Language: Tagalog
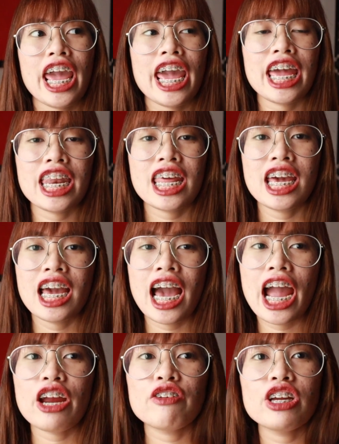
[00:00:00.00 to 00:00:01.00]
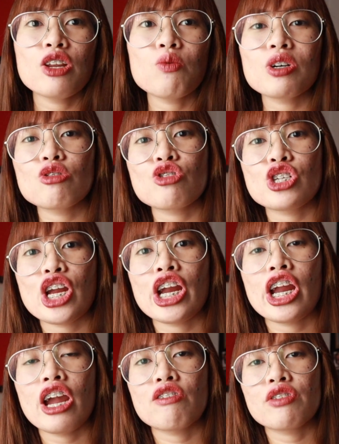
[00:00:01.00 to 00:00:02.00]
And I really want to
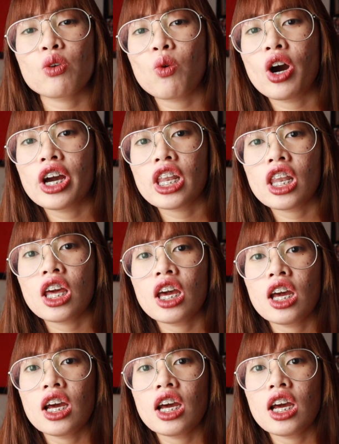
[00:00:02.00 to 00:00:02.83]
share everyone